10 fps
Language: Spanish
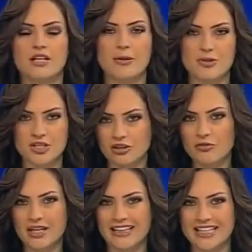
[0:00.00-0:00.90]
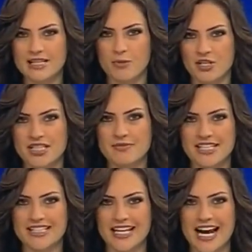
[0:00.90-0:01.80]
Que por cierto, militares y policías
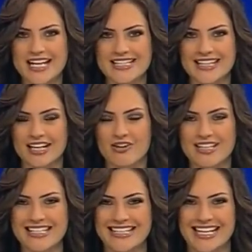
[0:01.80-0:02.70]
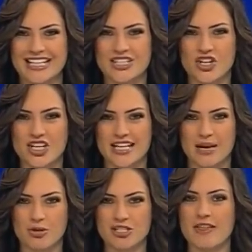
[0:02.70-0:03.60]
ministeriales citaron las instalaciones de
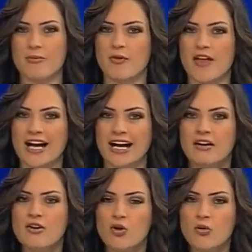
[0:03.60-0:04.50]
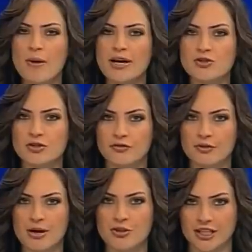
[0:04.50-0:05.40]
la policía de Apodaca. Hubo varios
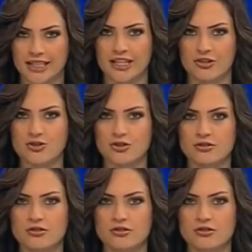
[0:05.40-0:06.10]
uniformados detenidos.